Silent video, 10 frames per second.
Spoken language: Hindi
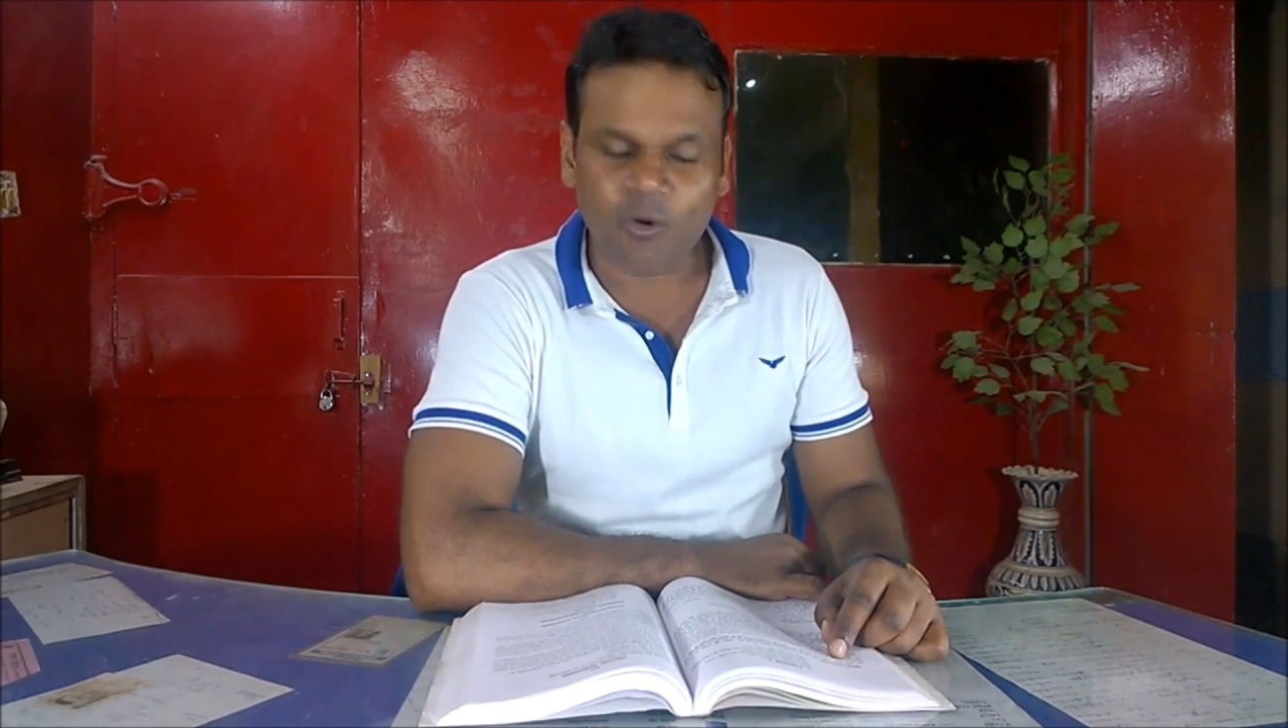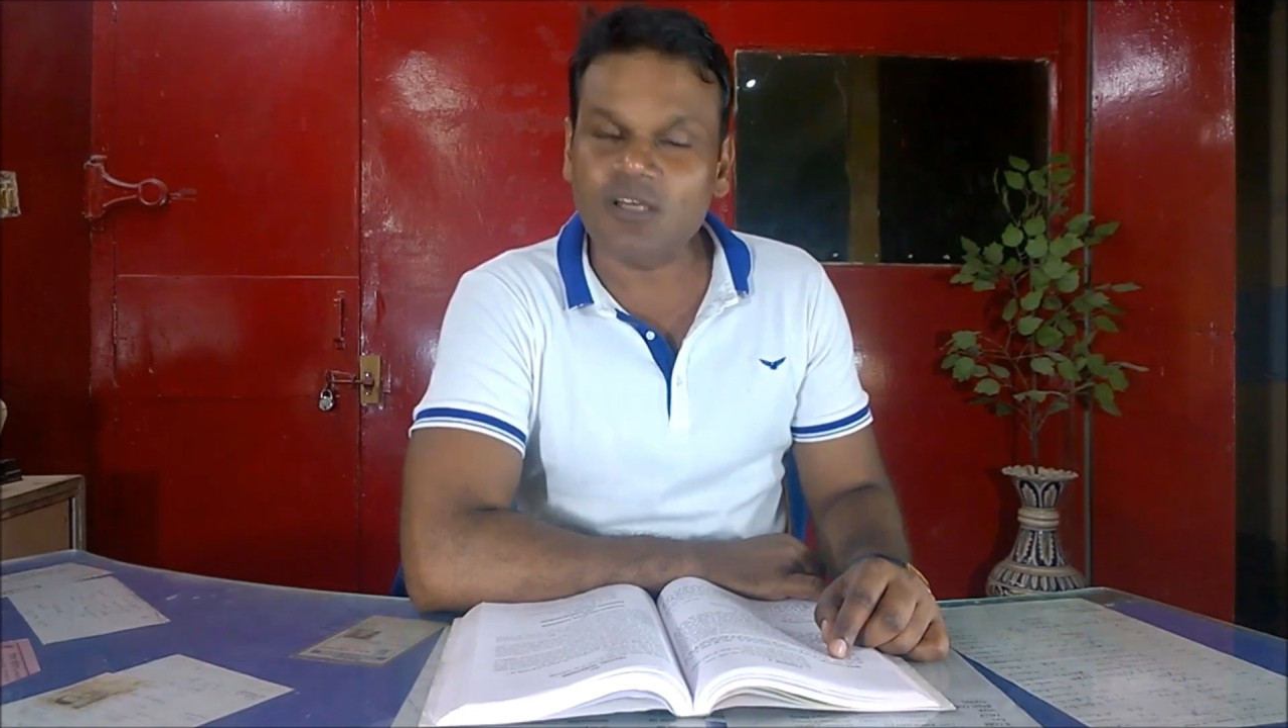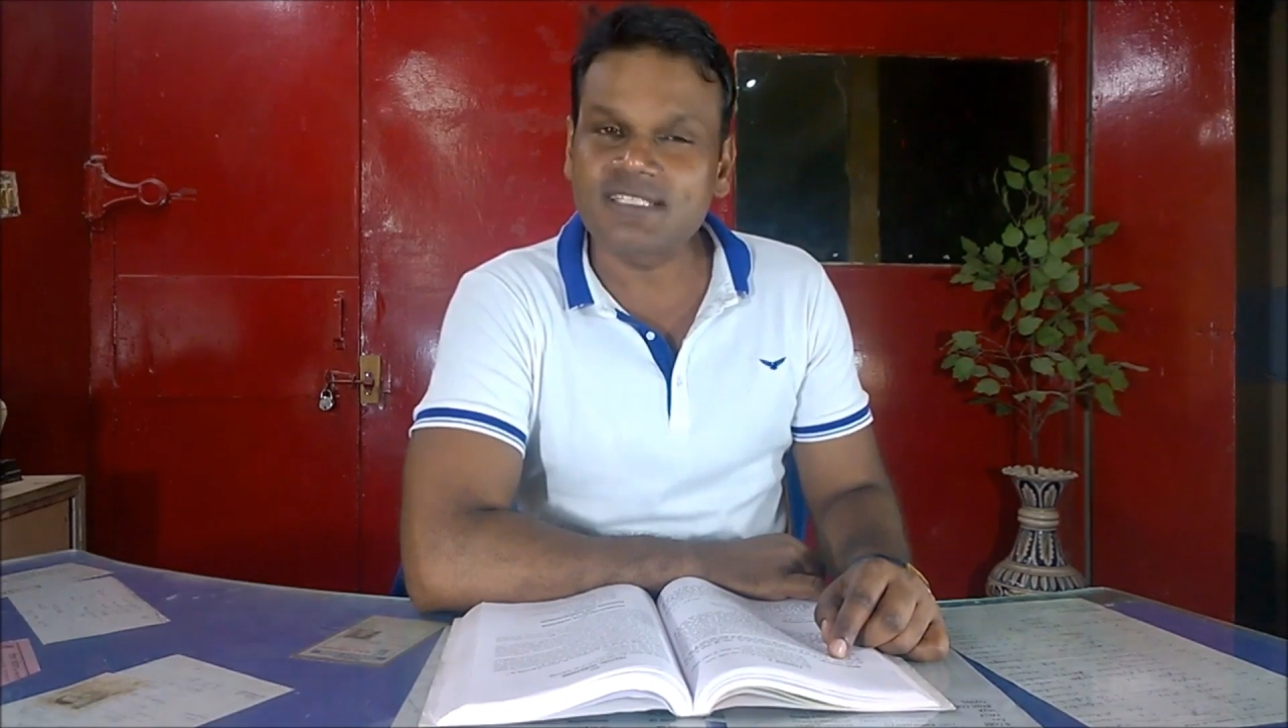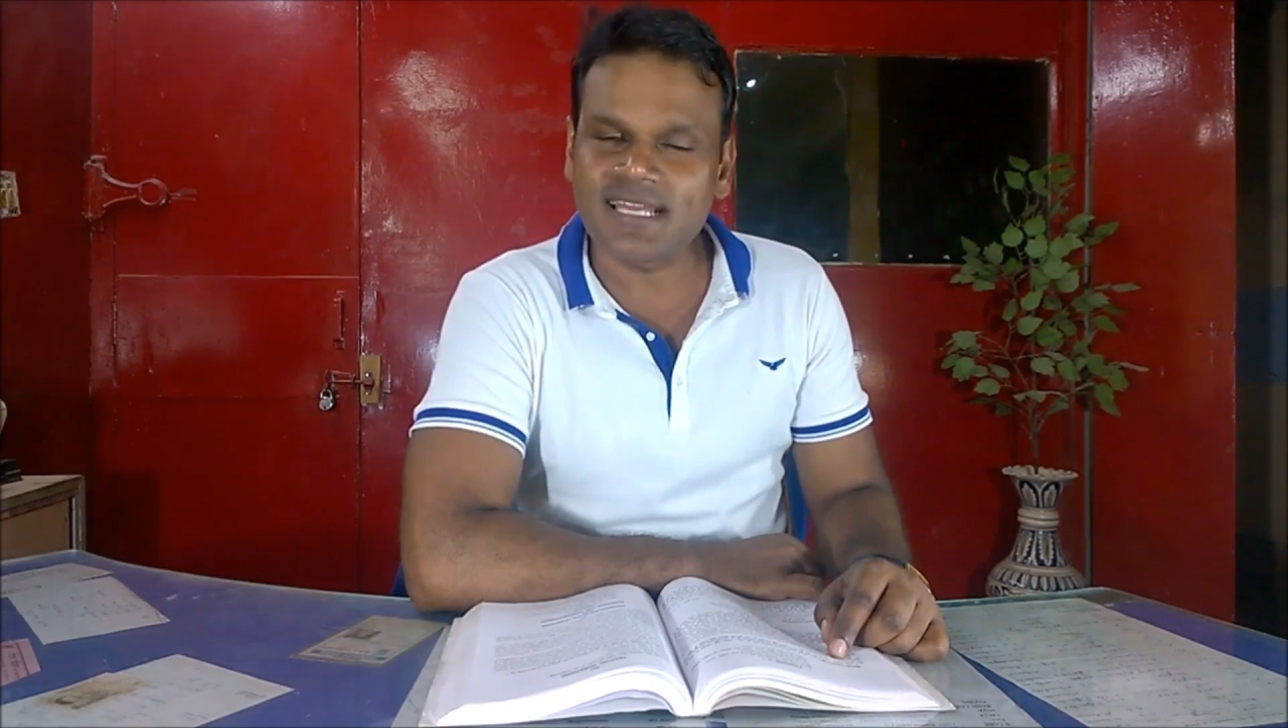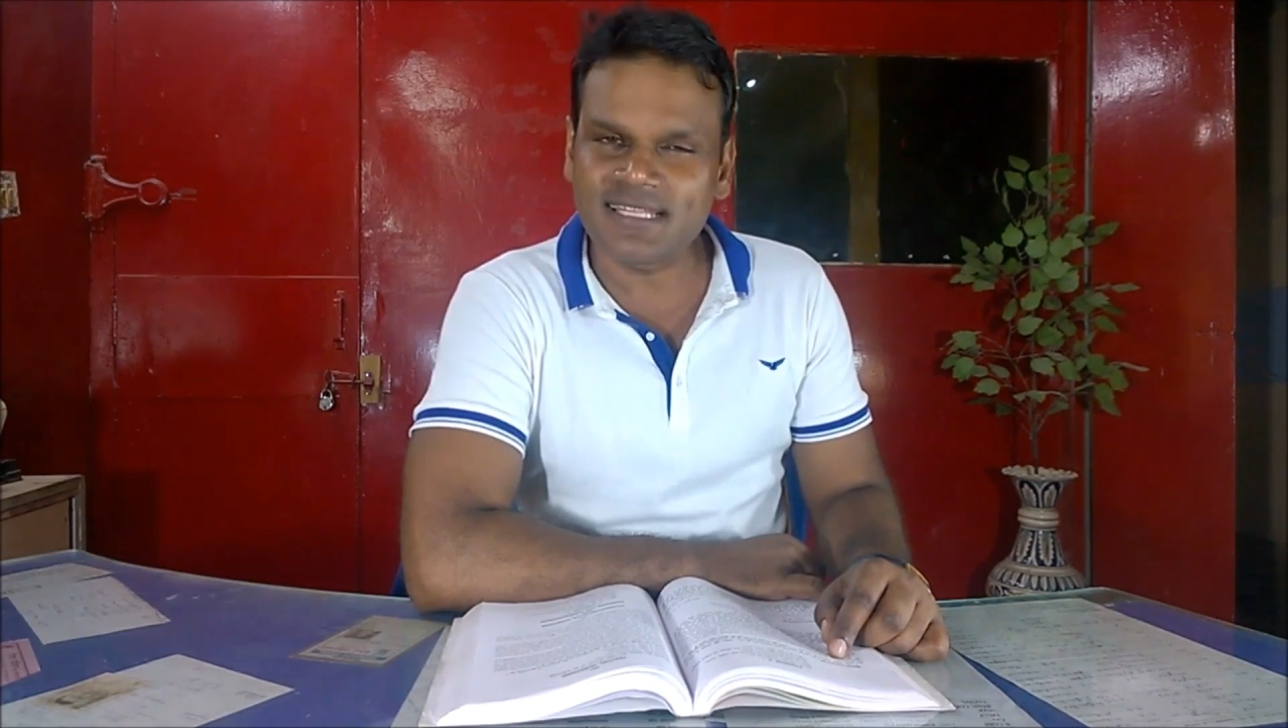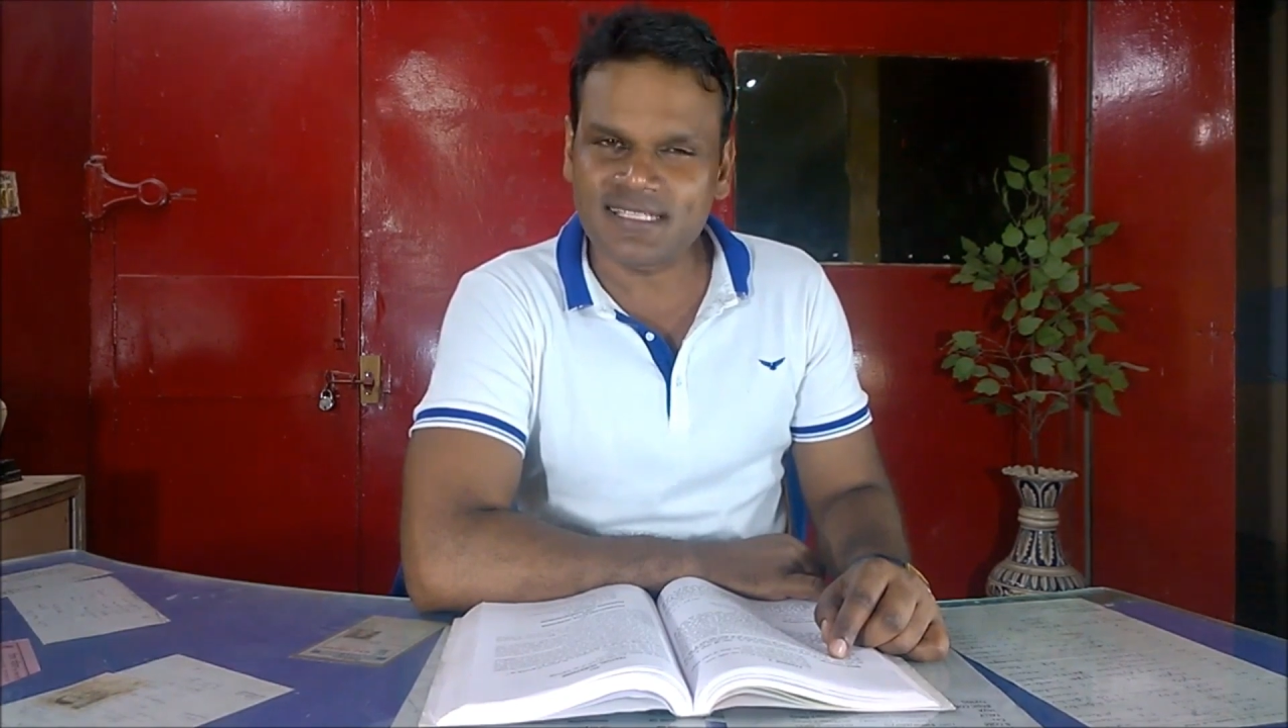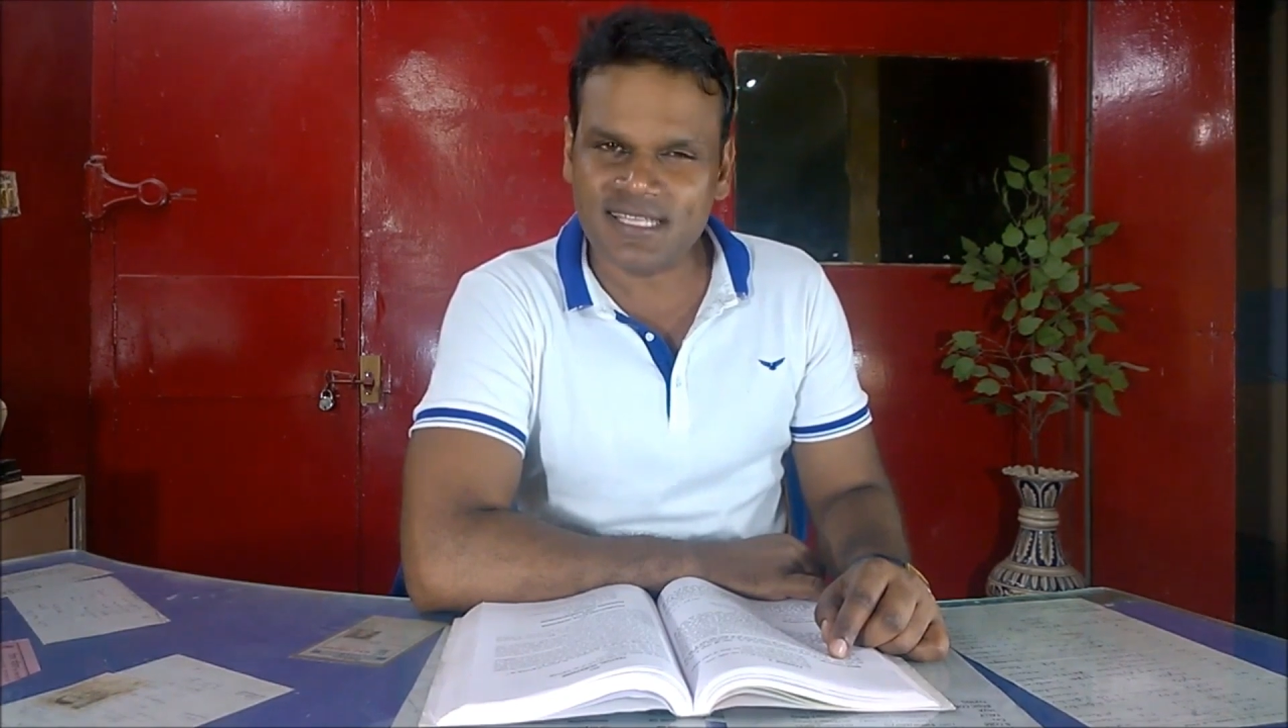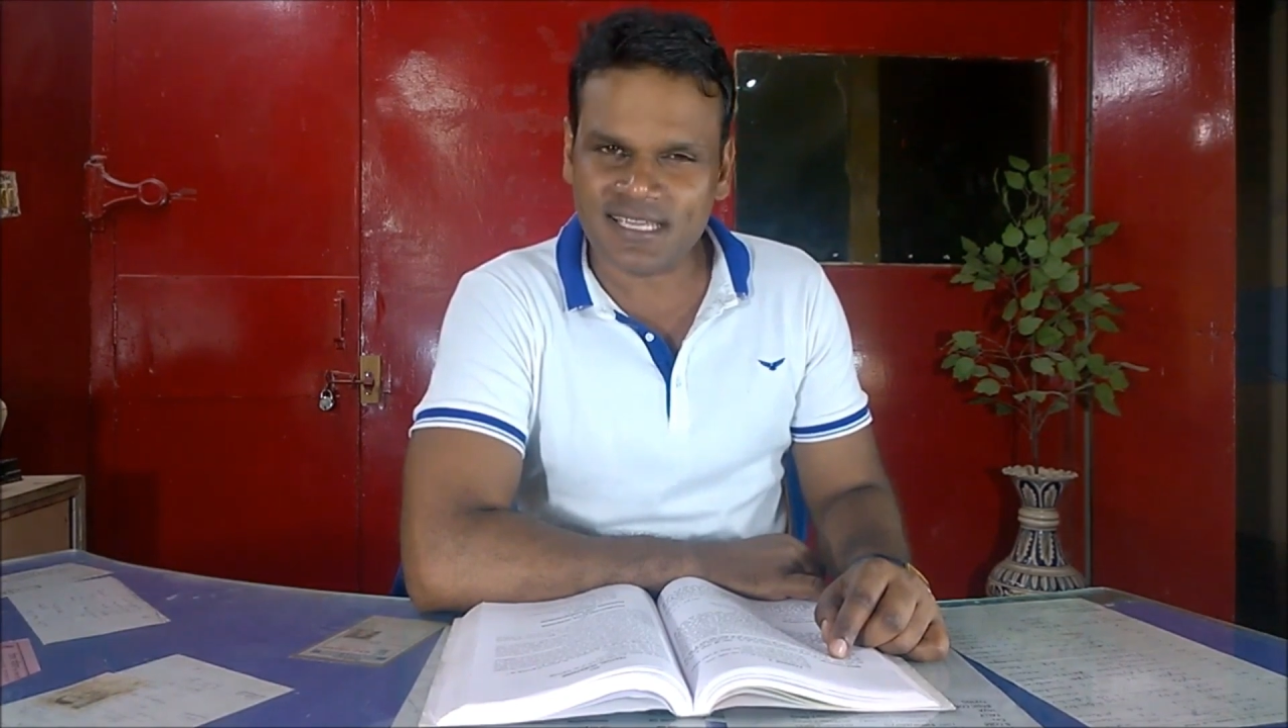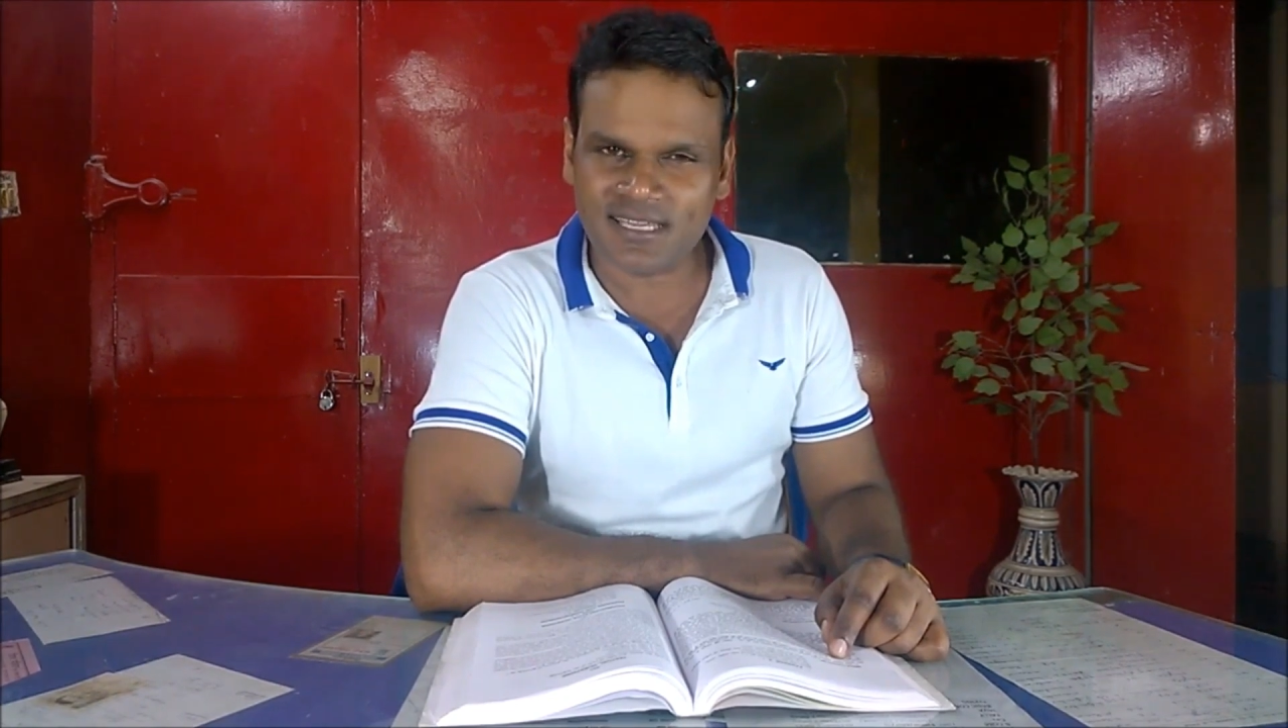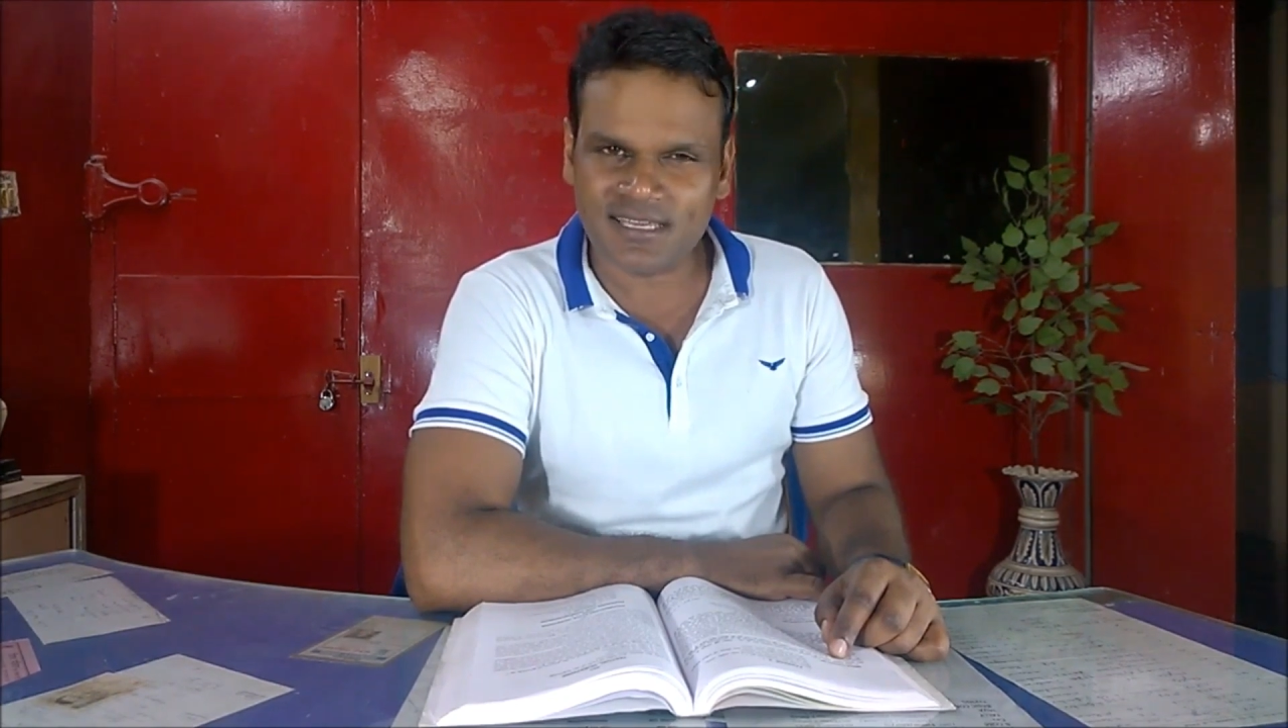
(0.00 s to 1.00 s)
वॉज दैट
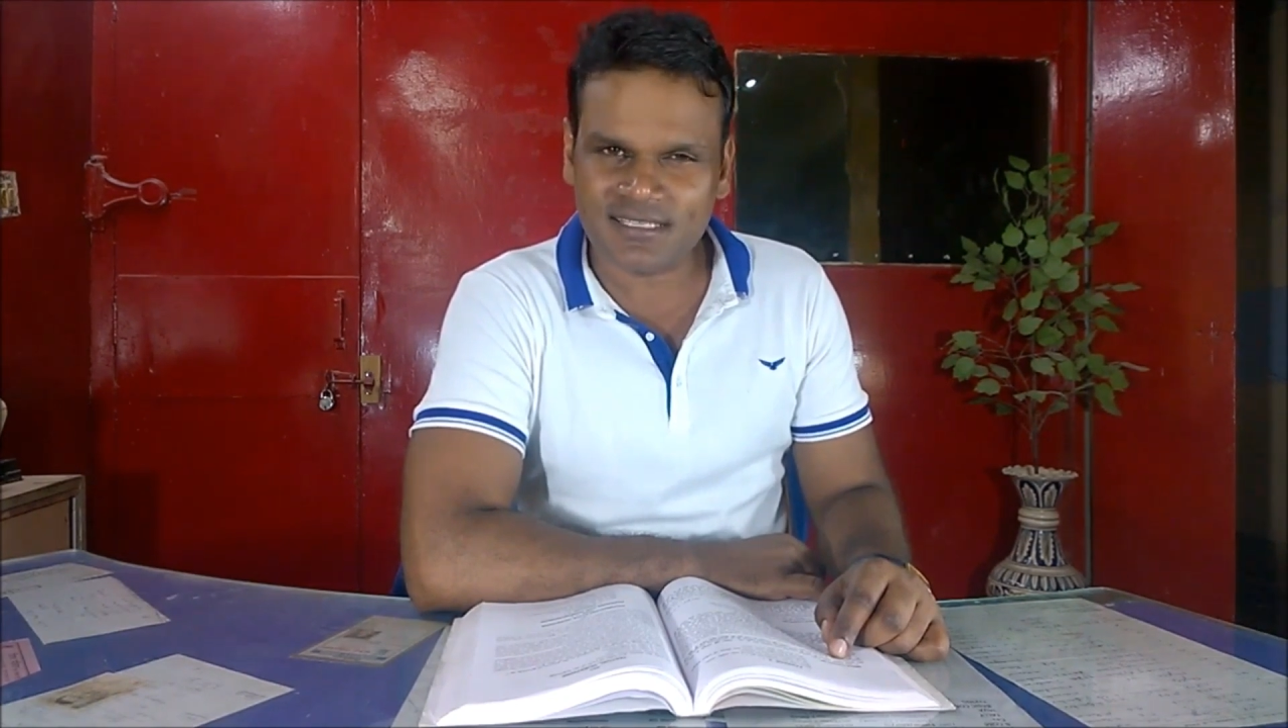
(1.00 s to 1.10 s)
द डे